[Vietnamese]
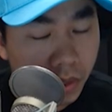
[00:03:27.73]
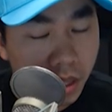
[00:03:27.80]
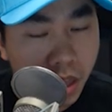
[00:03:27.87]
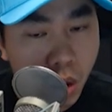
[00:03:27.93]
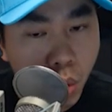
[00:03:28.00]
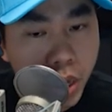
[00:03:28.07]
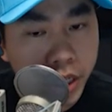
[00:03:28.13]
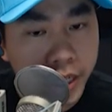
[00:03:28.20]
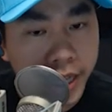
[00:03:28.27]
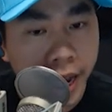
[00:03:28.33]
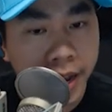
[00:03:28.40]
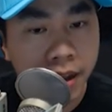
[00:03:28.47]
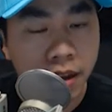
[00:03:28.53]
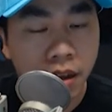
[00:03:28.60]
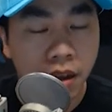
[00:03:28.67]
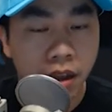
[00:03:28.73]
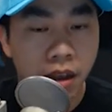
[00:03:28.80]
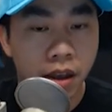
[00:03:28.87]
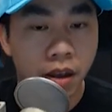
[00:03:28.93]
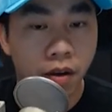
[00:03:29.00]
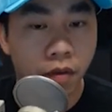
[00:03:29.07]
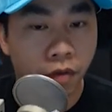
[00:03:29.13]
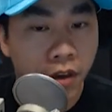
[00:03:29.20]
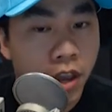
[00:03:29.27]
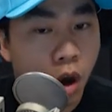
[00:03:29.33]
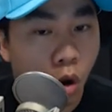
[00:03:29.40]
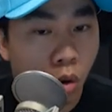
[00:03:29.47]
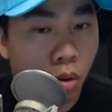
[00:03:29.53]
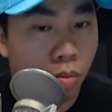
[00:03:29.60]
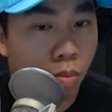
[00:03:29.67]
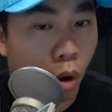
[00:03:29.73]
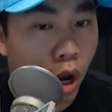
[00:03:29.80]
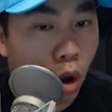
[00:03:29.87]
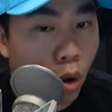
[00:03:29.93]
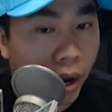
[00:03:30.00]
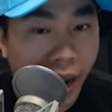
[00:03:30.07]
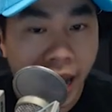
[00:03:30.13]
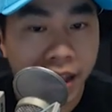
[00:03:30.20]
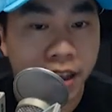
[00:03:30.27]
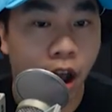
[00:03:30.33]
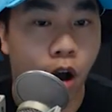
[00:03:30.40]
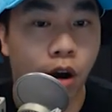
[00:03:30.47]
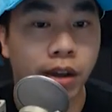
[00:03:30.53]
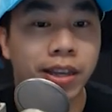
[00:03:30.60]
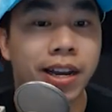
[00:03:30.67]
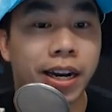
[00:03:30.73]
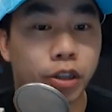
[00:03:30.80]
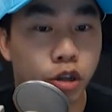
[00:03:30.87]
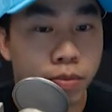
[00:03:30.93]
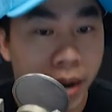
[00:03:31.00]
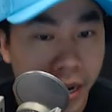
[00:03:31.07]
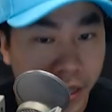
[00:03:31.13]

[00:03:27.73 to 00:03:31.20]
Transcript: thì quý anh chị thấy ví dụ một cái con cá nhỏ như là chim